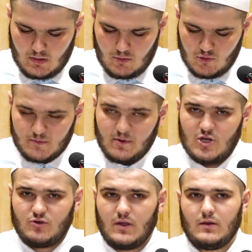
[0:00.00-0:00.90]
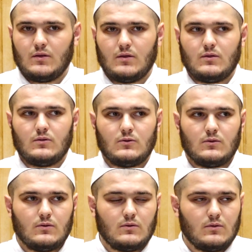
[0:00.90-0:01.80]
И он спрашивает
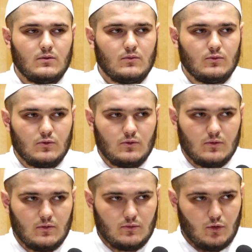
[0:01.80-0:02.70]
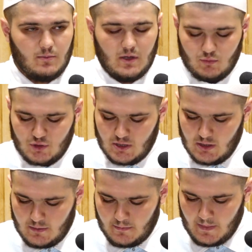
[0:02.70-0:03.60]
у, э, дома, у
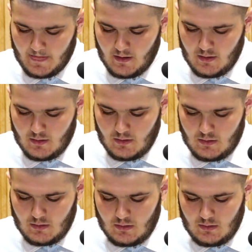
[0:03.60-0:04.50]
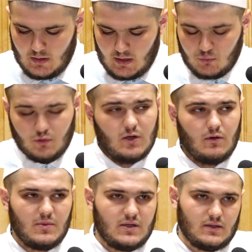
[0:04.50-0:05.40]
жены, откуда
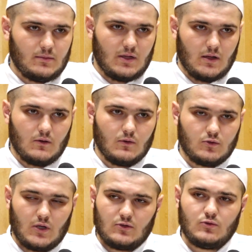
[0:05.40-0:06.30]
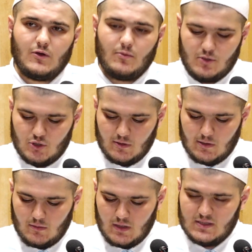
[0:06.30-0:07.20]
вам это молоко, откуда вам пришло
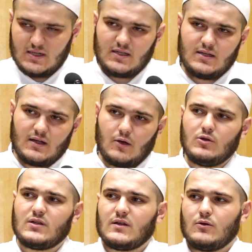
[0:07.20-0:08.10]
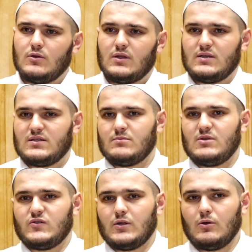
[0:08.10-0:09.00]
оно? Они сказали, такой-то, такой-то из
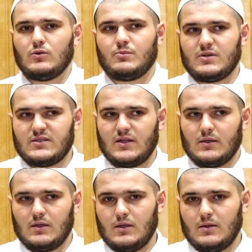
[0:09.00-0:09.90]
семейства такого-то прислал